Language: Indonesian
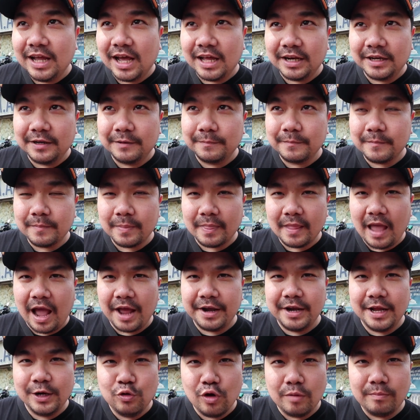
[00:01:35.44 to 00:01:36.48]
dan
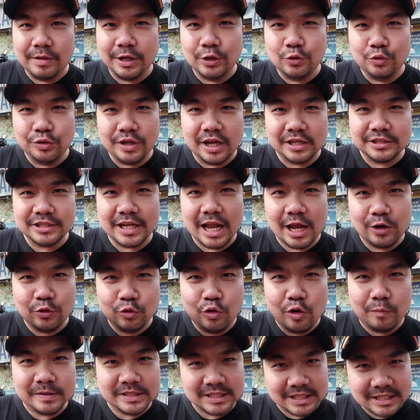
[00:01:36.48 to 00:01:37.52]
ada dua menu yang
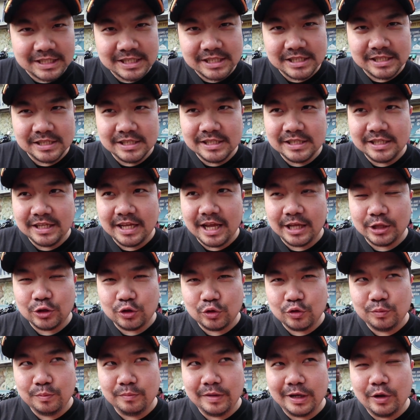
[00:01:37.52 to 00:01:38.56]
selalu gue pesen di sini
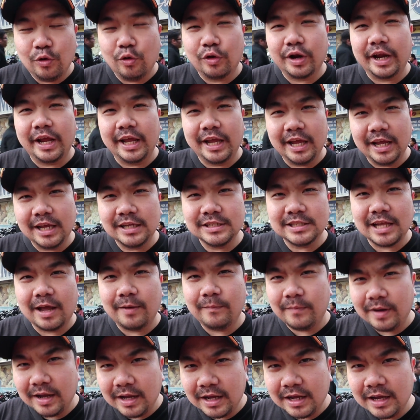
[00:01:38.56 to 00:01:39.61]
yaitu mie gorengnya
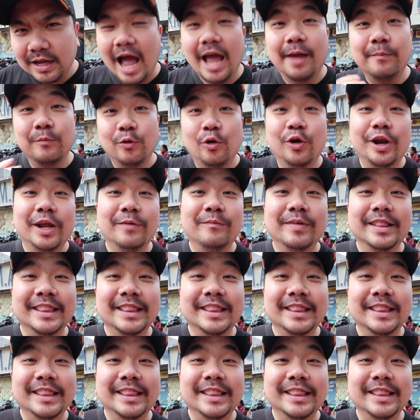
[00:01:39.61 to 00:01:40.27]
sama ayam goreng